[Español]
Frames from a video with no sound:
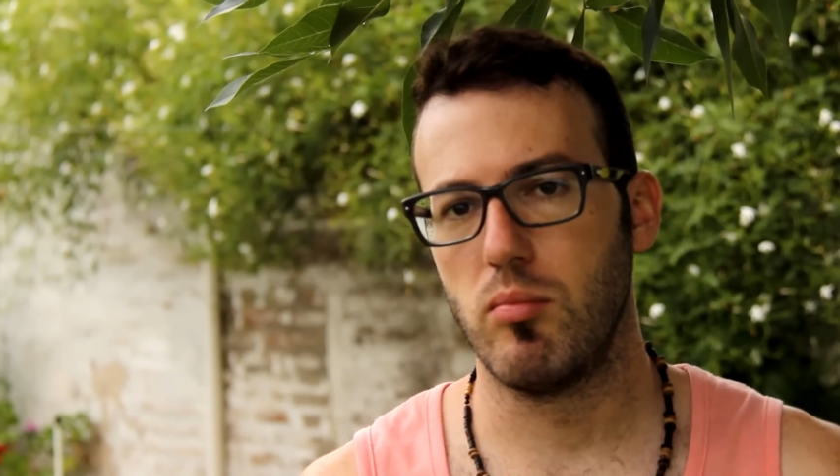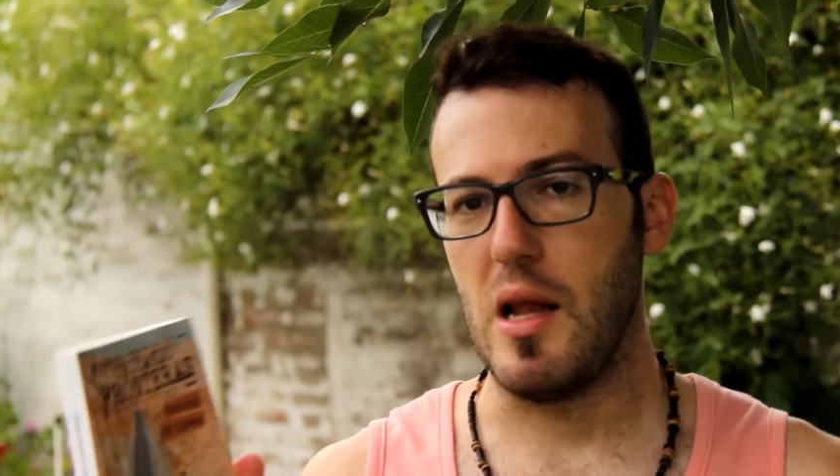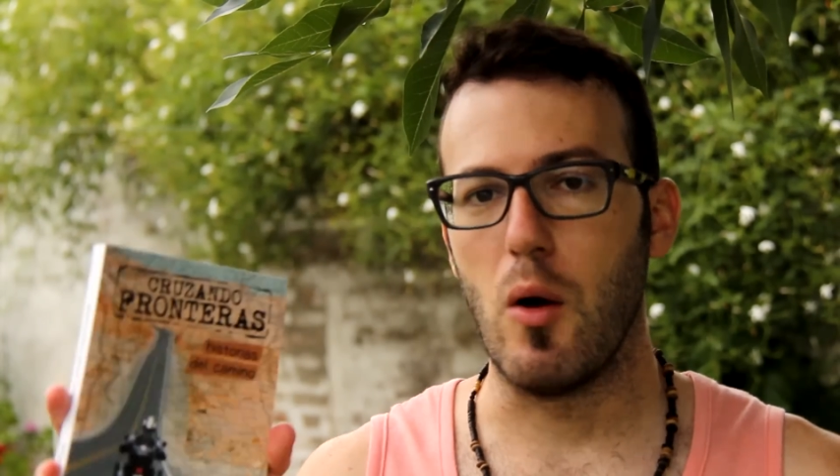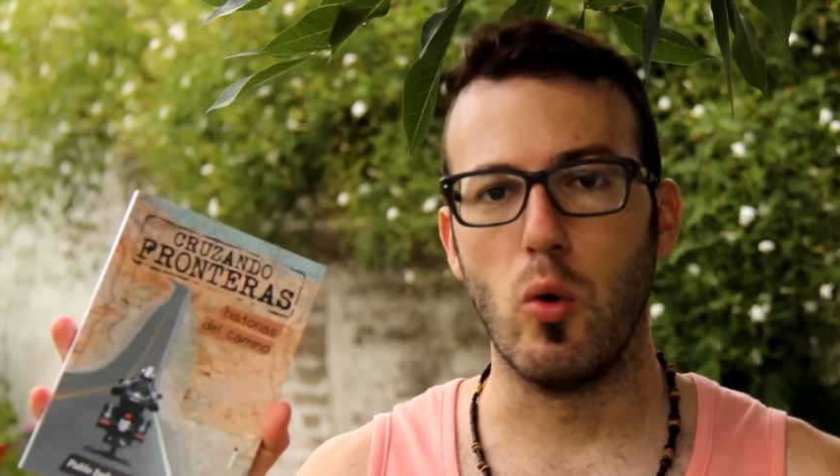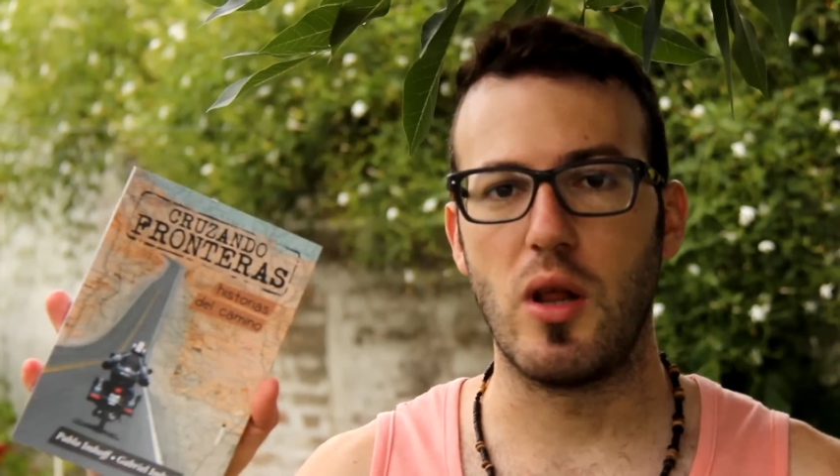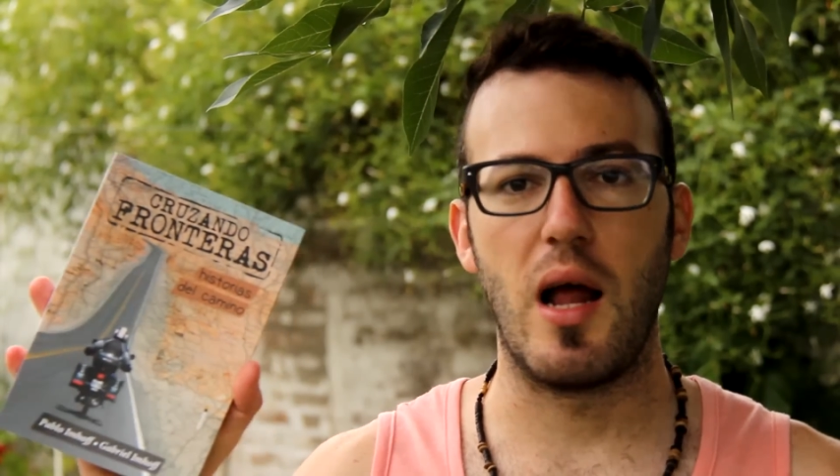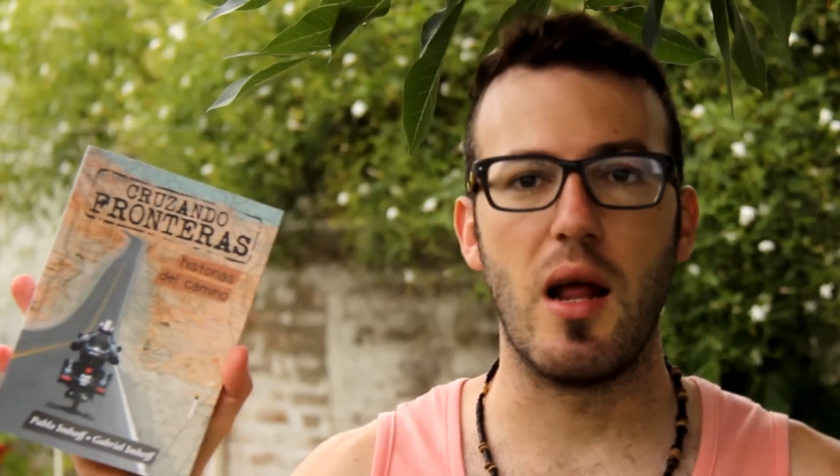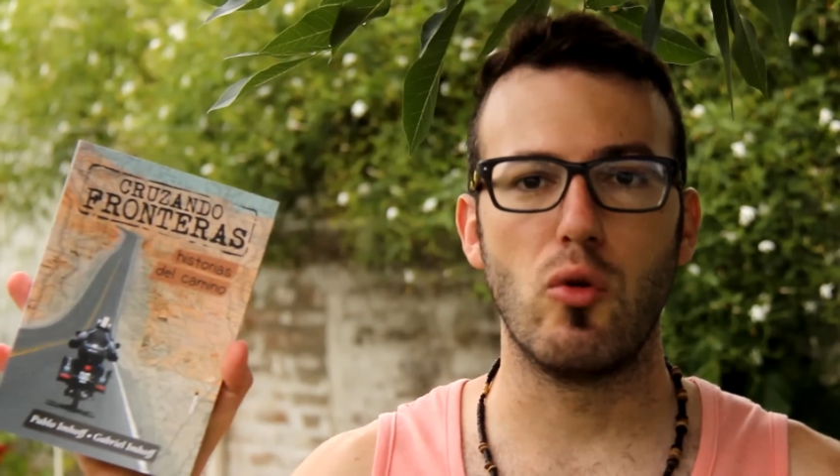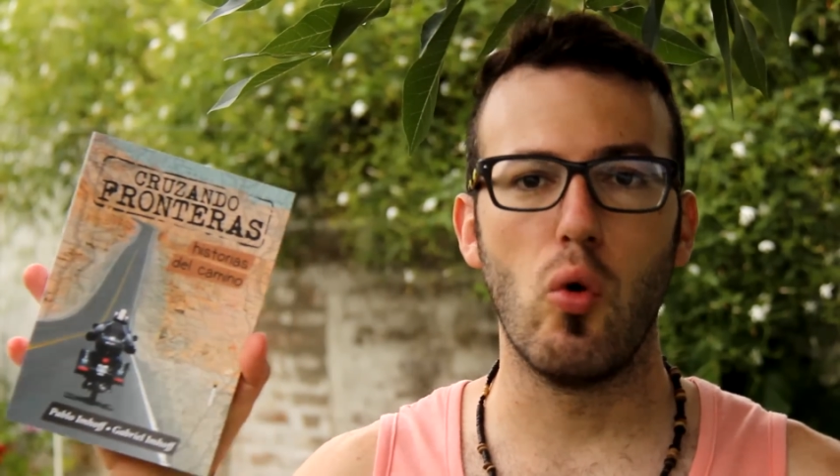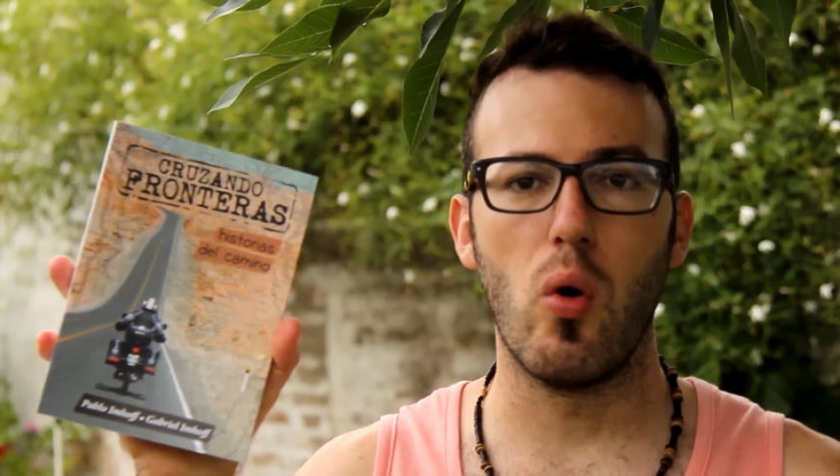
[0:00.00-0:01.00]
y les gusta la
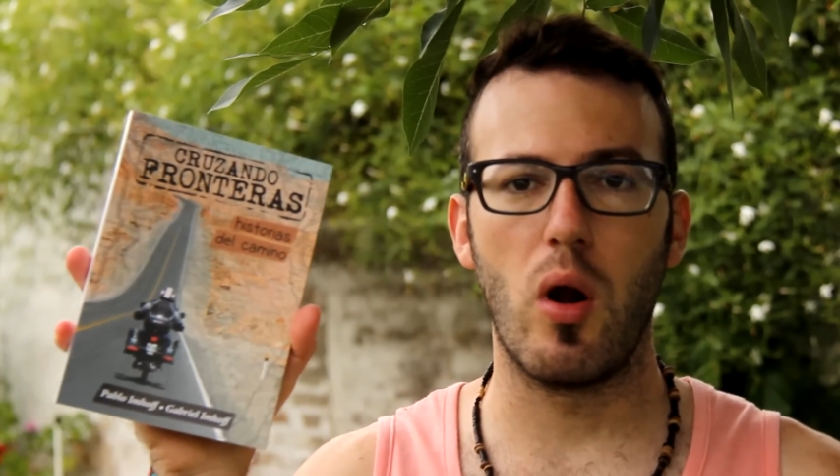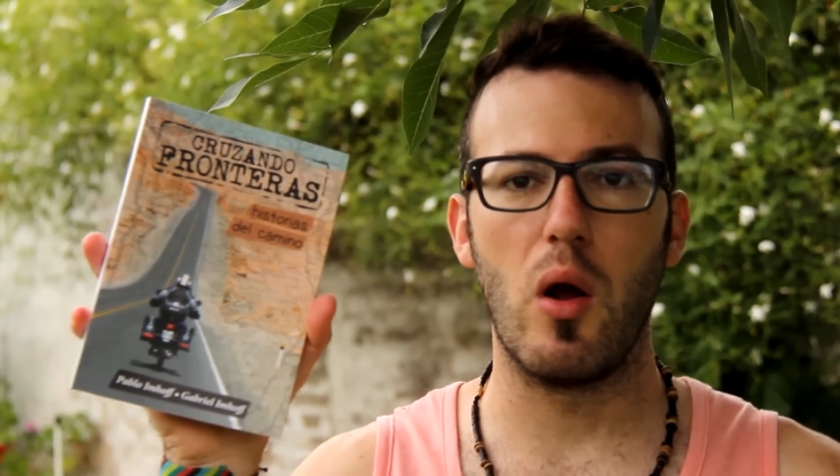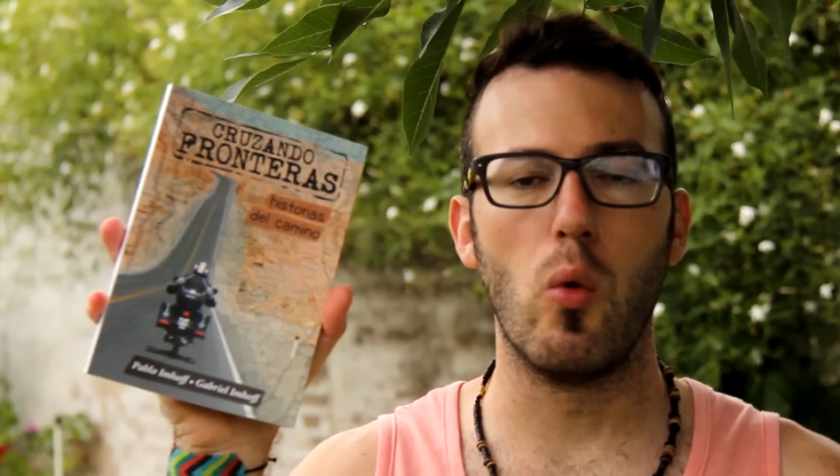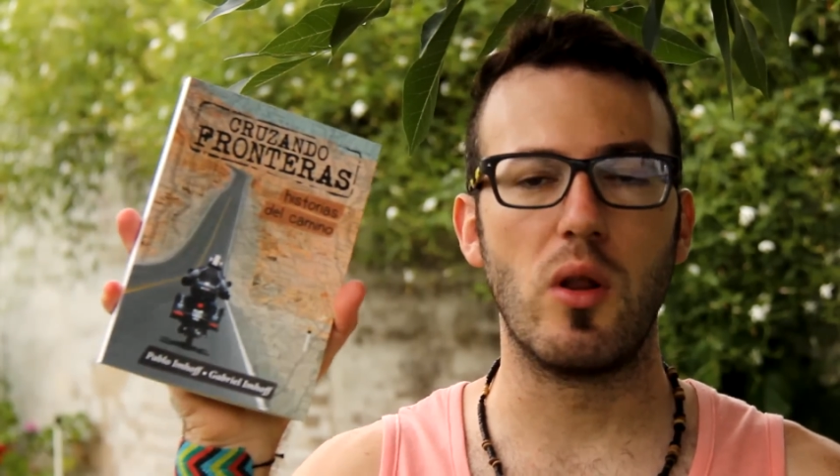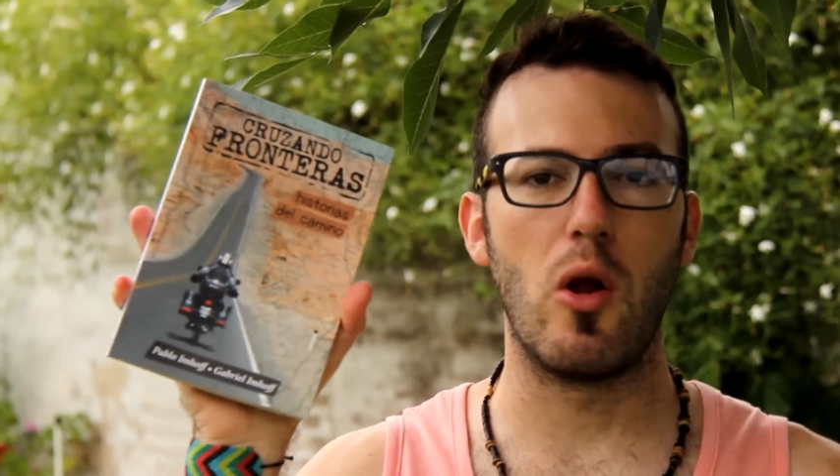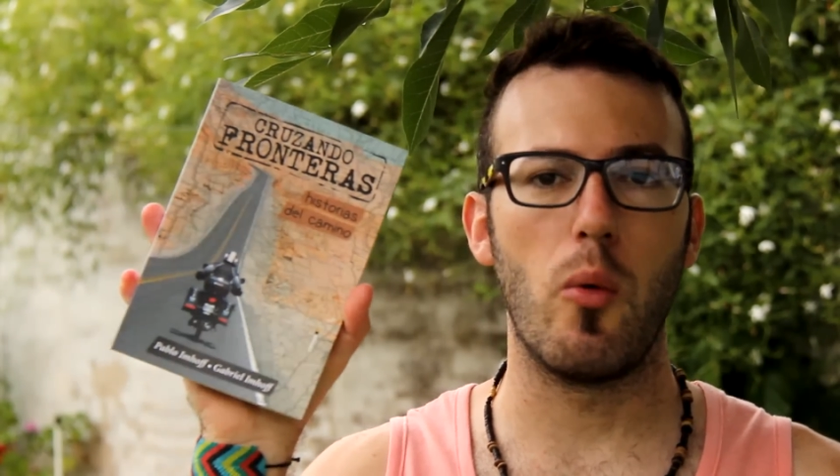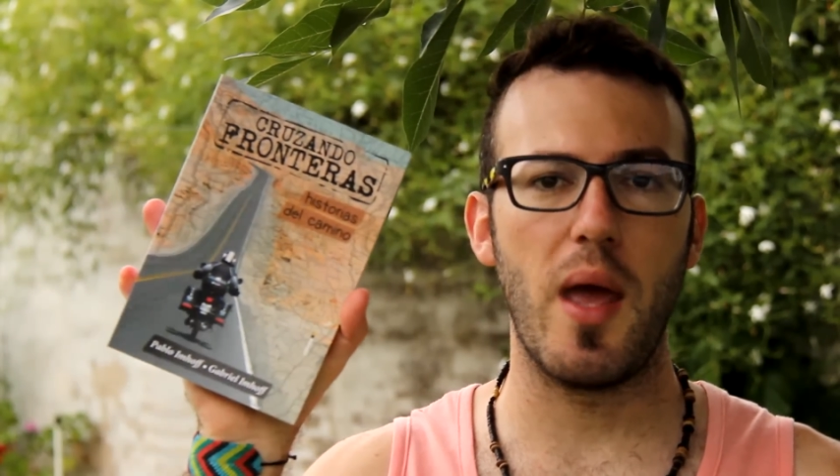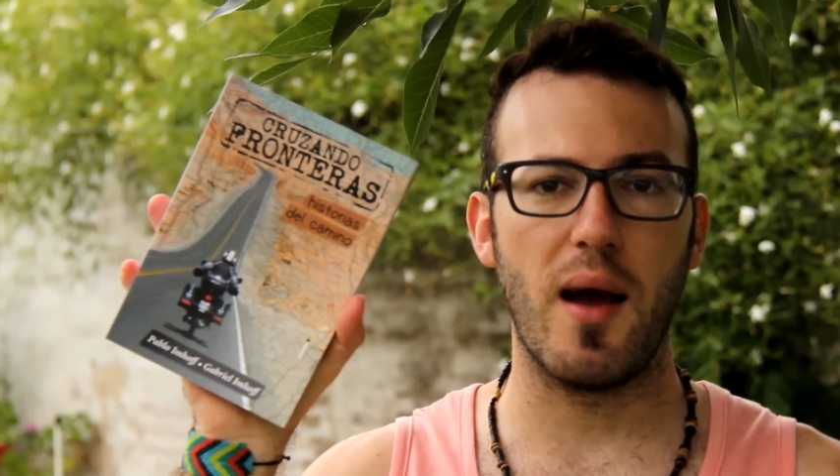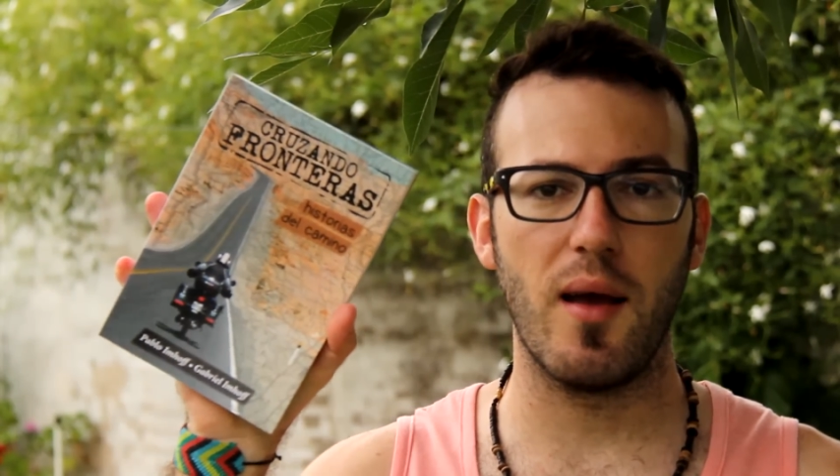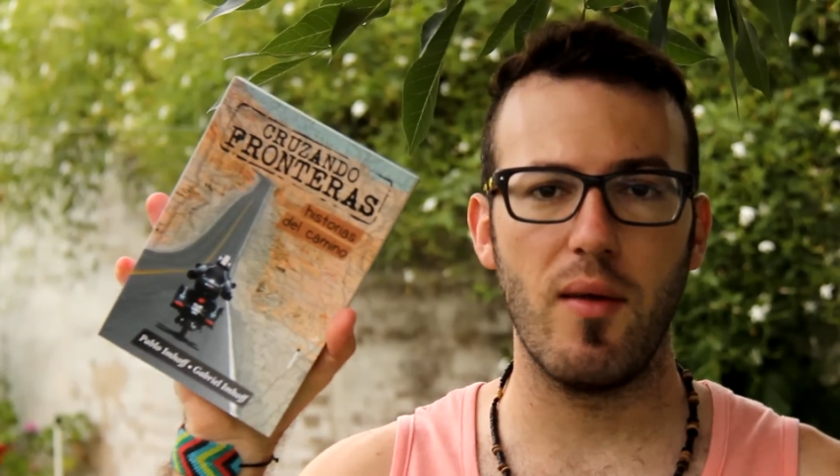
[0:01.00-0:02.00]
lectura, o les gustan los
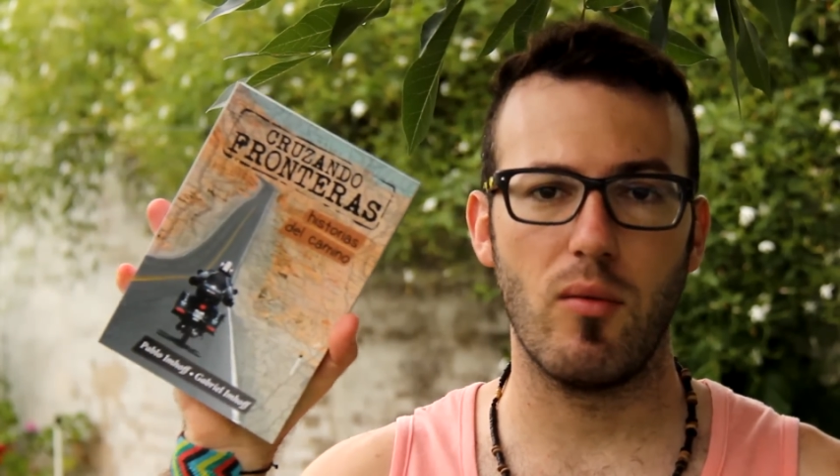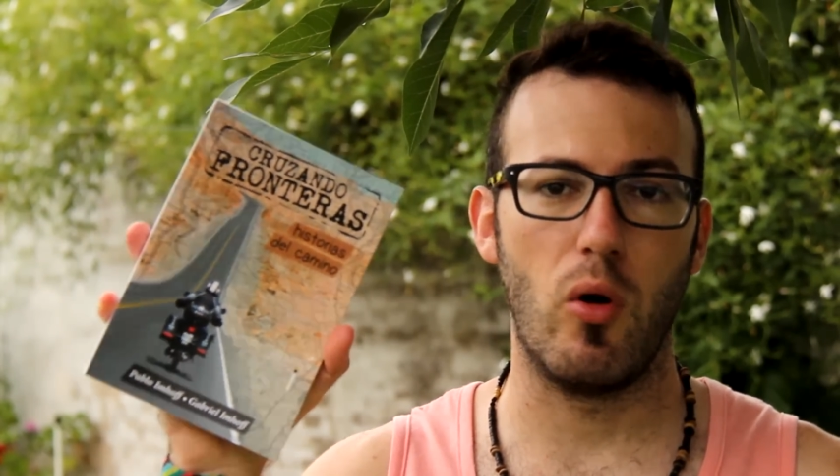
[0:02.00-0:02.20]
viajes,